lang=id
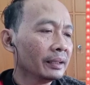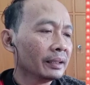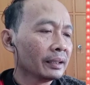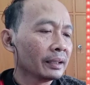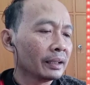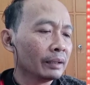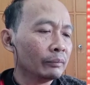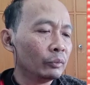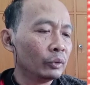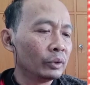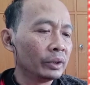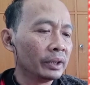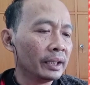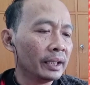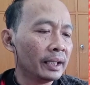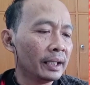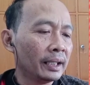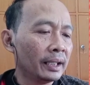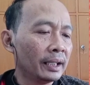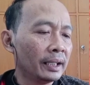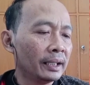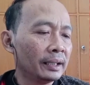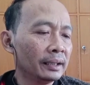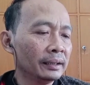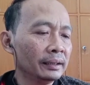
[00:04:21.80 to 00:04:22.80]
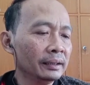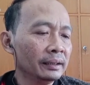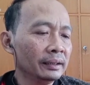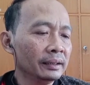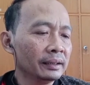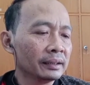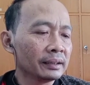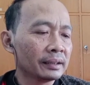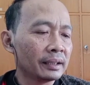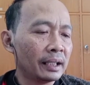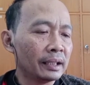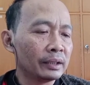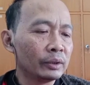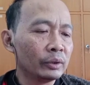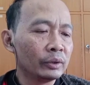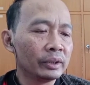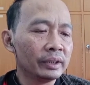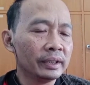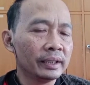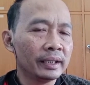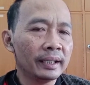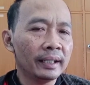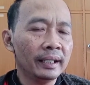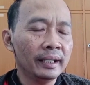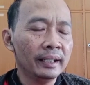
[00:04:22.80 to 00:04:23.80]
Kemudian
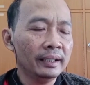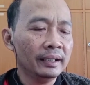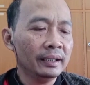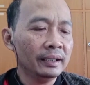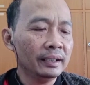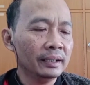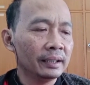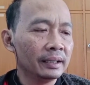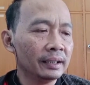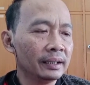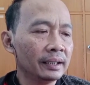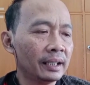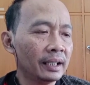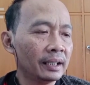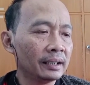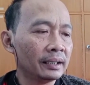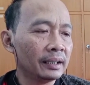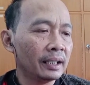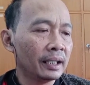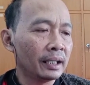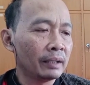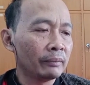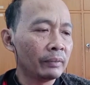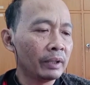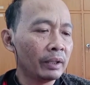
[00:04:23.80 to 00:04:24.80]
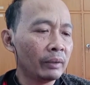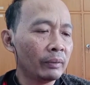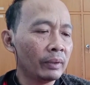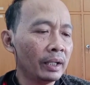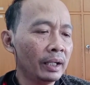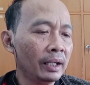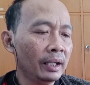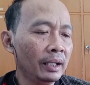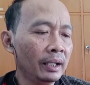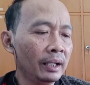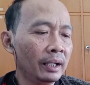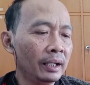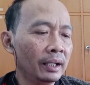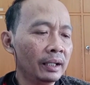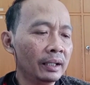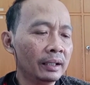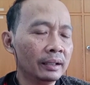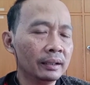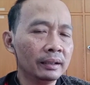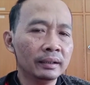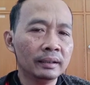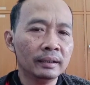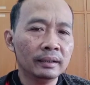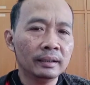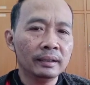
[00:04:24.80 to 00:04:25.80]
selanjutnya lihat yang bawah
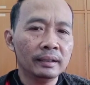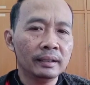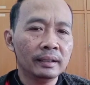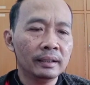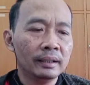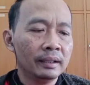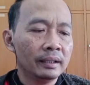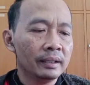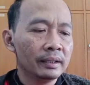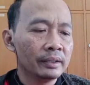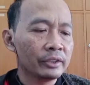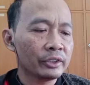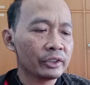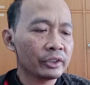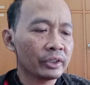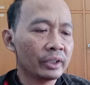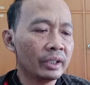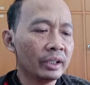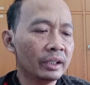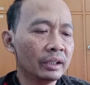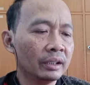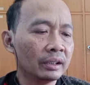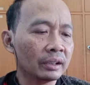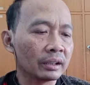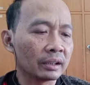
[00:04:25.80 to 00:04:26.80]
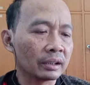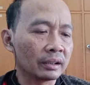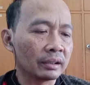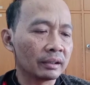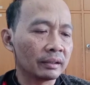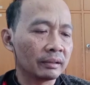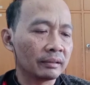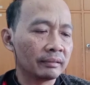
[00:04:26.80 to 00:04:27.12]
skirt.